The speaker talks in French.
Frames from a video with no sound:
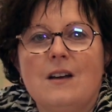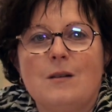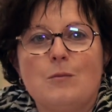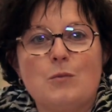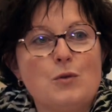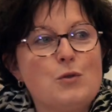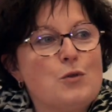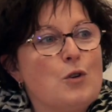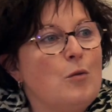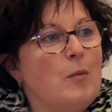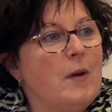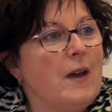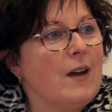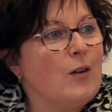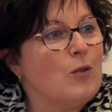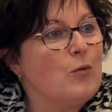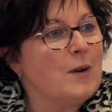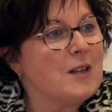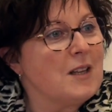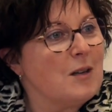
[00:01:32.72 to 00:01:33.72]
Monsieur le
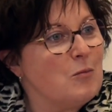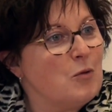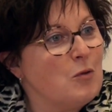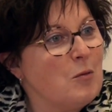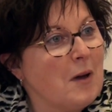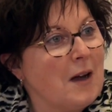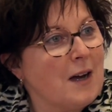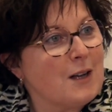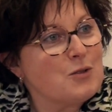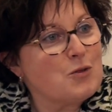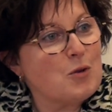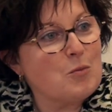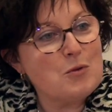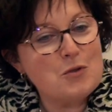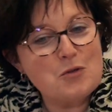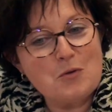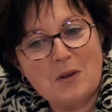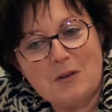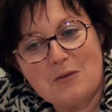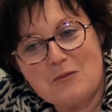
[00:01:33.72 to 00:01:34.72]
maire ou madame le maire a toujours
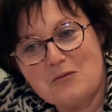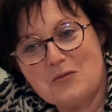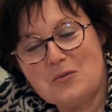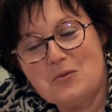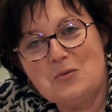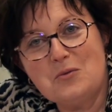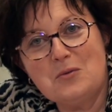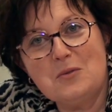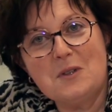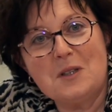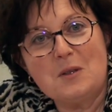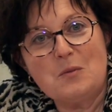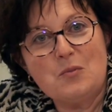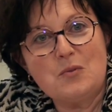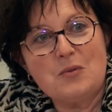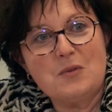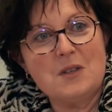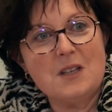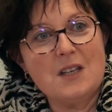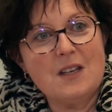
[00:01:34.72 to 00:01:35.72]
besoin de vous. Et
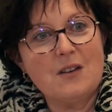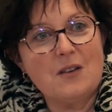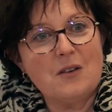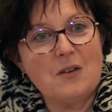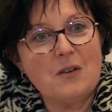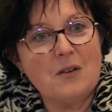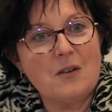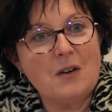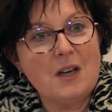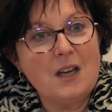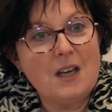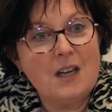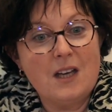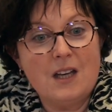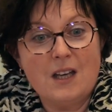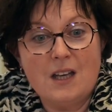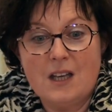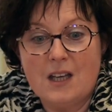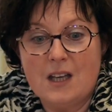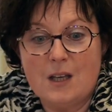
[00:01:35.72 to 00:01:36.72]
puis, euh,
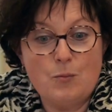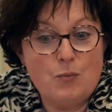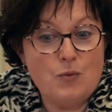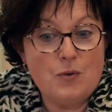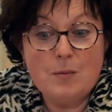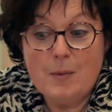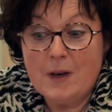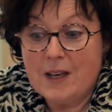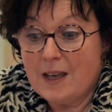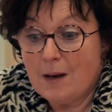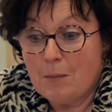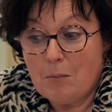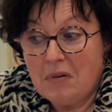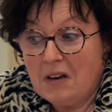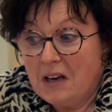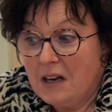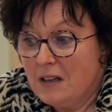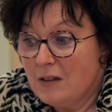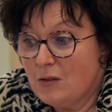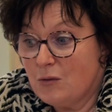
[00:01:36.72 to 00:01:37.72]
et puis bah, il y a
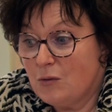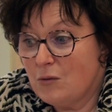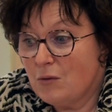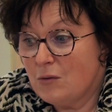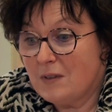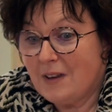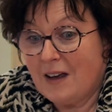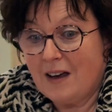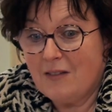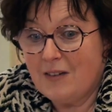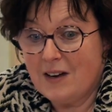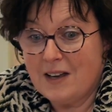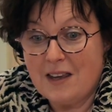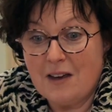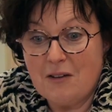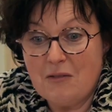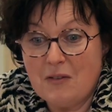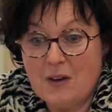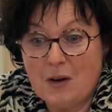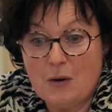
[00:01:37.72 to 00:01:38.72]
plein de travail
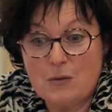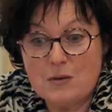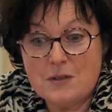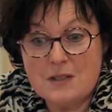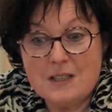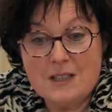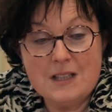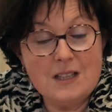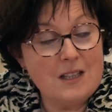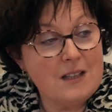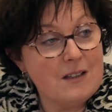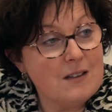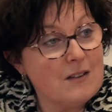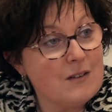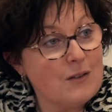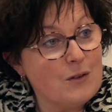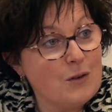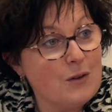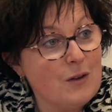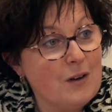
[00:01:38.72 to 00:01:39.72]
à faire aussi
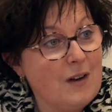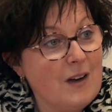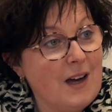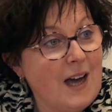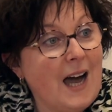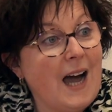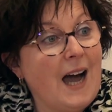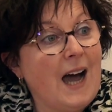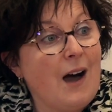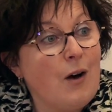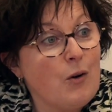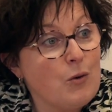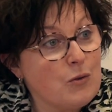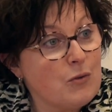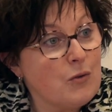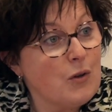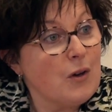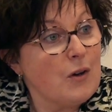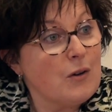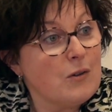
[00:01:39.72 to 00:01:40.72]
à
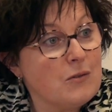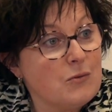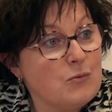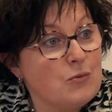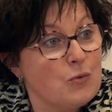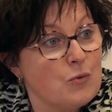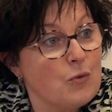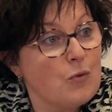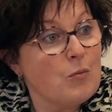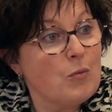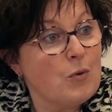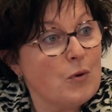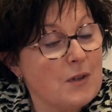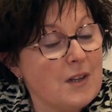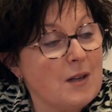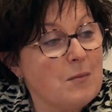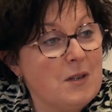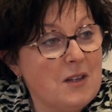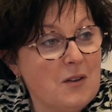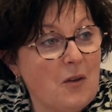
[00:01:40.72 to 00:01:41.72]
hauteur du nombre
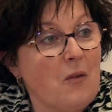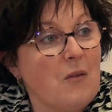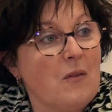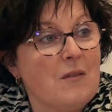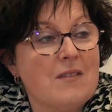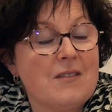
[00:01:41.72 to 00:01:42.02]
d'habitants.